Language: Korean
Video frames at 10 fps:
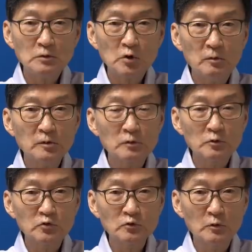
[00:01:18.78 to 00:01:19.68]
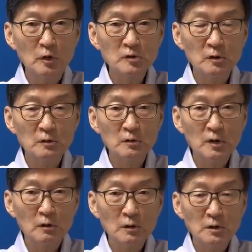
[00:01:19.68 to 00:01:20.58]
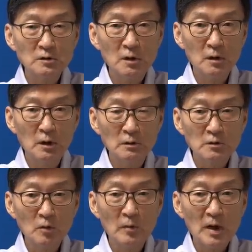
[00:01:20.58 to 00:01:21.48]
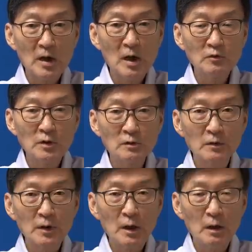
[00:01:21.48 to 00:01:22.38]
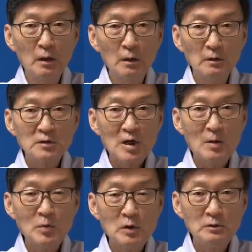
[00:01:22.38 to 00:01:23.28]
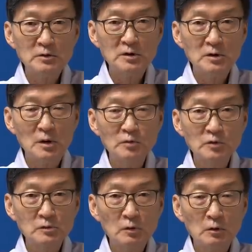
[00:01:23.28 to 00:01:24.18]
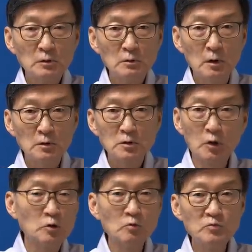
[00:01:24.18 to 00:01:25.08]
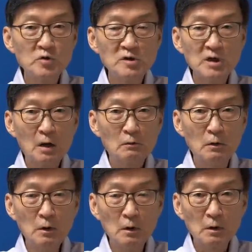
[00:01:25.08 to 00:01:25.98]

초부터 중국 어선들이 거기 이제 정박하고 있는데 3월 7일부터는 전혀 움직이지 않고